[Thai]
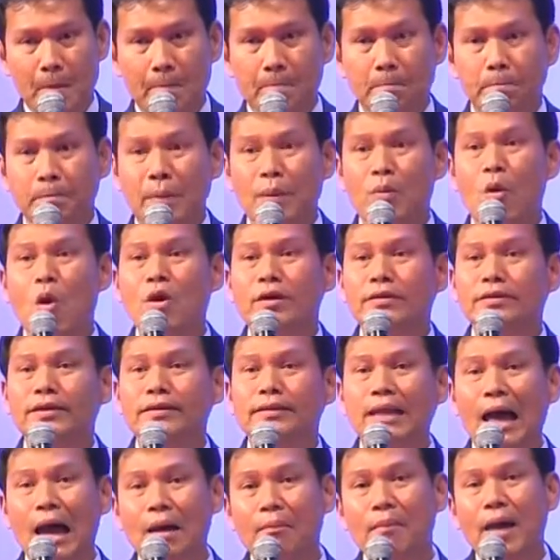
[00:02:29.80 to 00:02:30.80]
ไปพกส
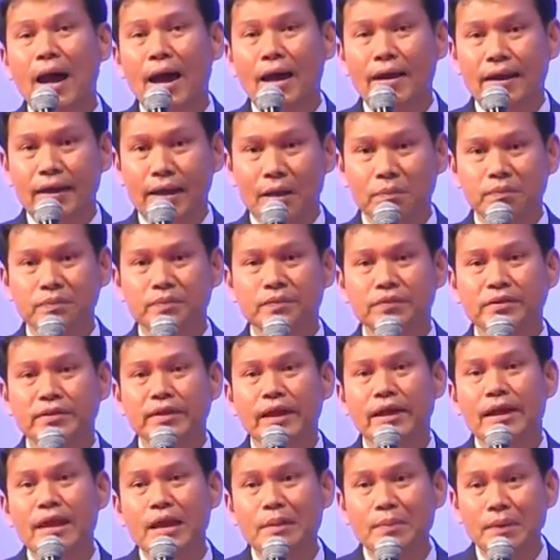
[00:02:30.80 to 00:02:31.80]
ตางค์มานะครับ
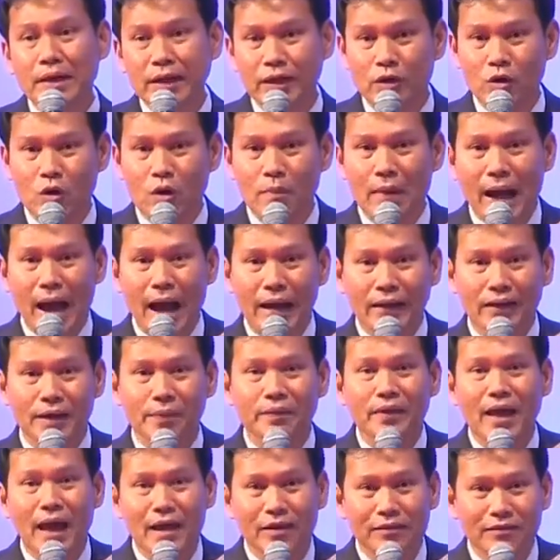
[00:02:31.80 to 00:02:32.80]
สี่หมื่นกว่าบาทครั
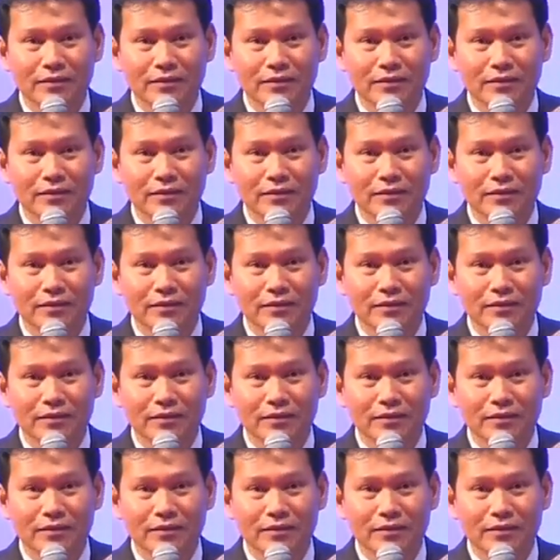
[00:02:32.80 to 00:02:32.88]
บท่าน